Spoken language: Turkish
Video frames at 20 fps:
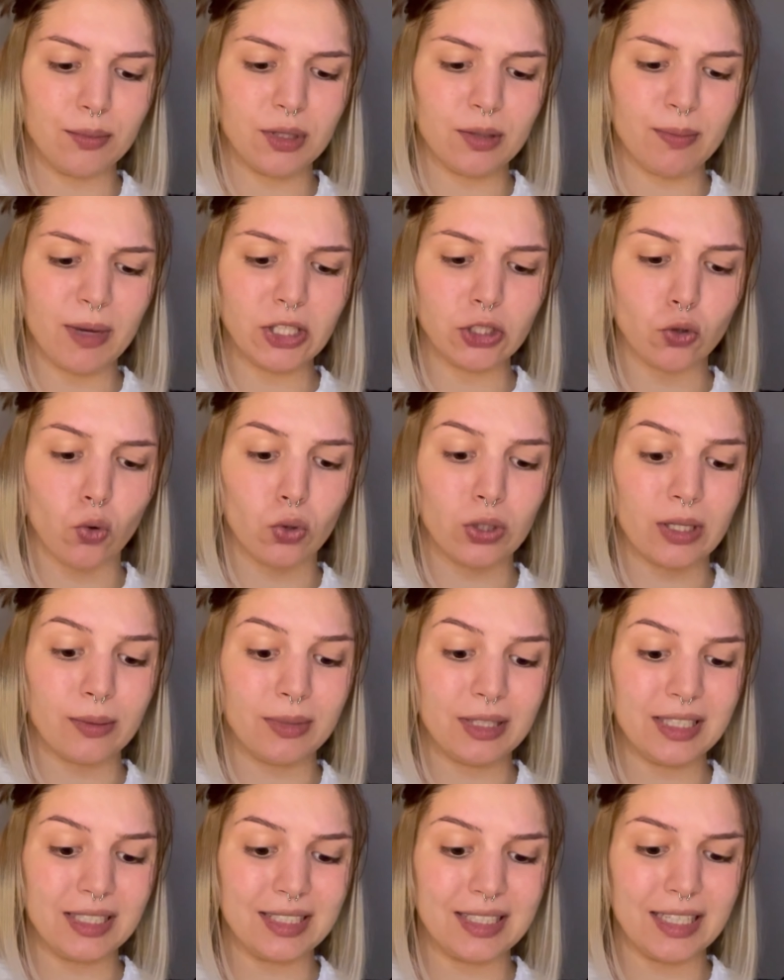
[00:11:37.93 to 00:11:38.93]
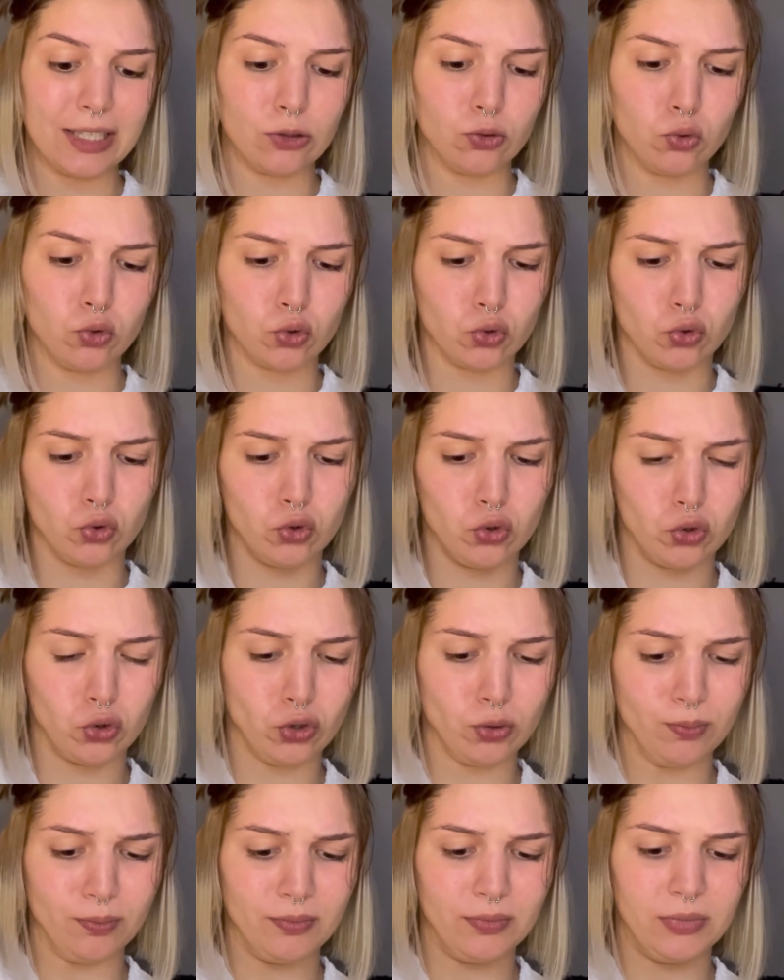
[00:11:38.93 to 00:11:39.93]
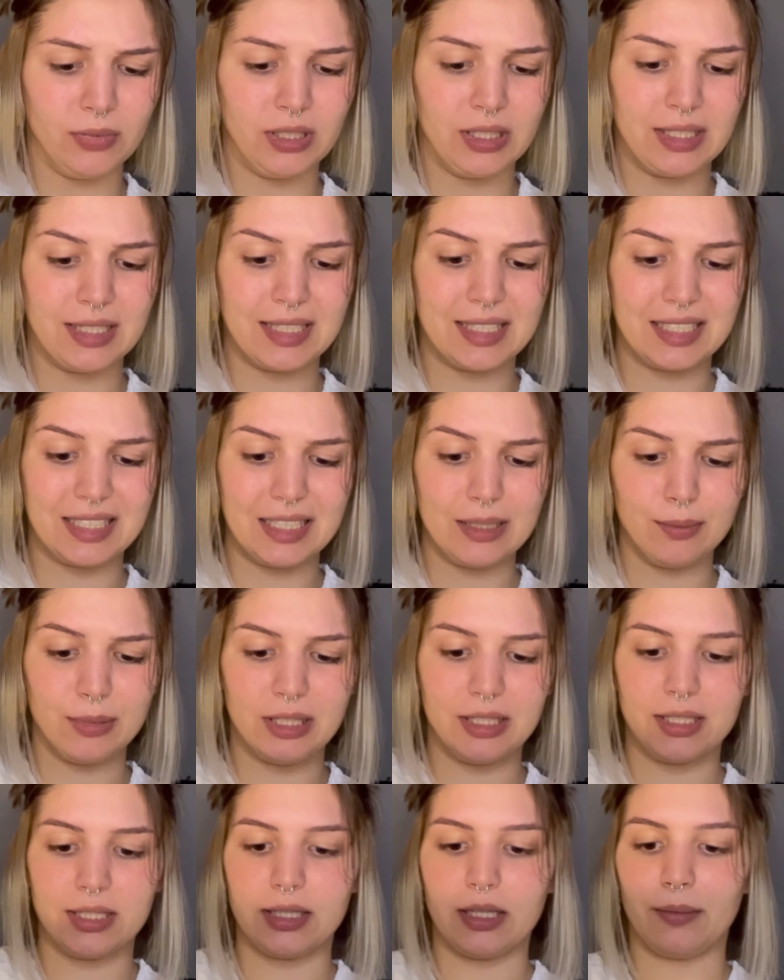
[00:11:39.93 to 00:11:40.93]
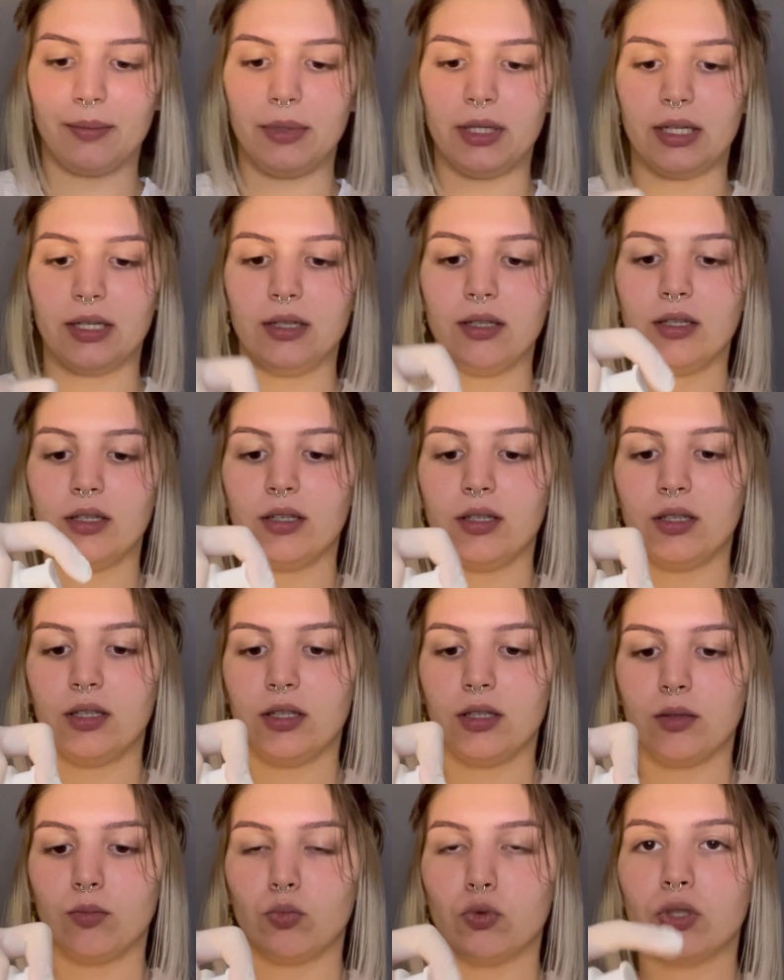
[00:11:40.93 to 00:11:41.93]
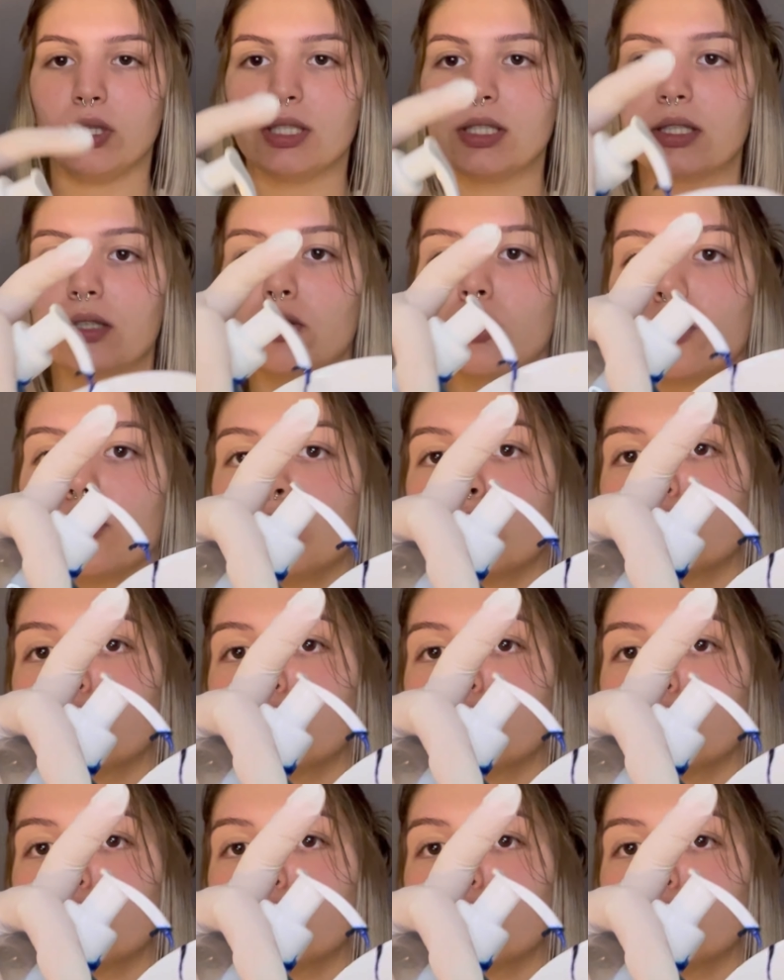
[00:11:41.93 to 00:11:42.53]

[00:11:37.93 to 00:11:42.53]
bir meç olabilir diye düşünüyorum. Sıkabilirsem. Heh. Bunu da sıkıyorum.